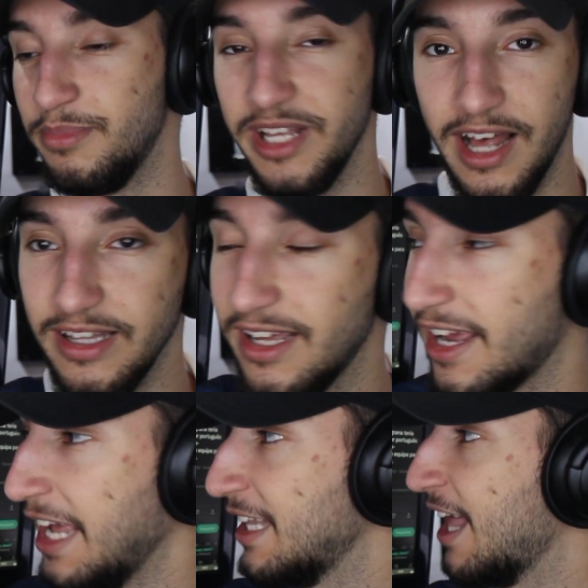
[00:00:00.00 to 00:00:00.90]
Brincadeira,
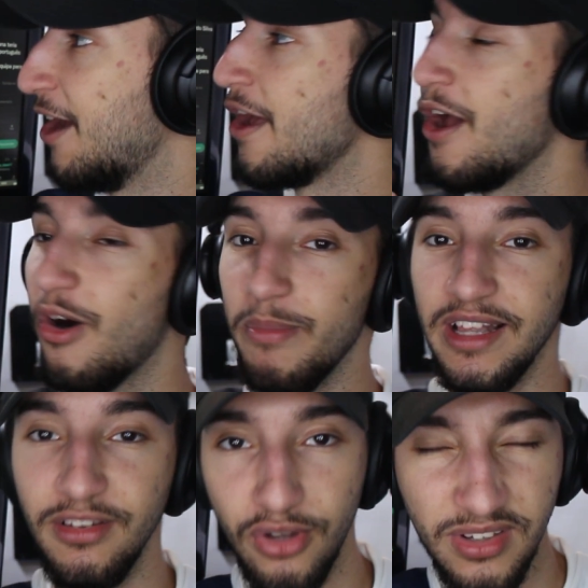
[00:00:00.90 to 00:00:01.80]
quem dera. O
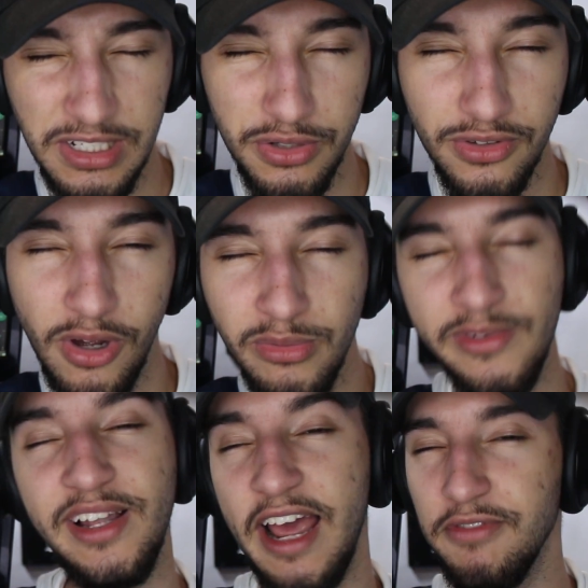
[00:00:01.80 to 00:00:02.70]
Messi só sentiu só
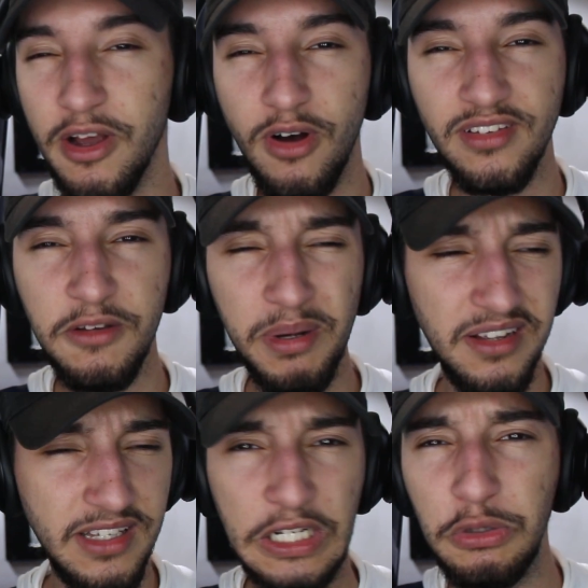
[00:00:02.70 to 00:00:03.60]
um leve negocinho,
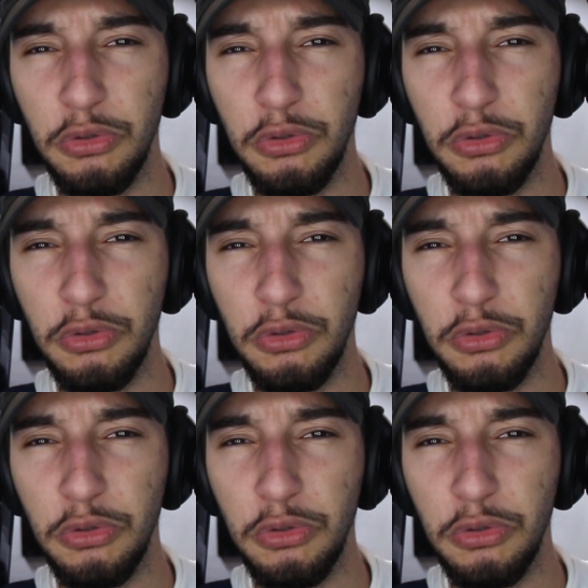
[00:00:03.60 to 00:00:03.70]
parece que no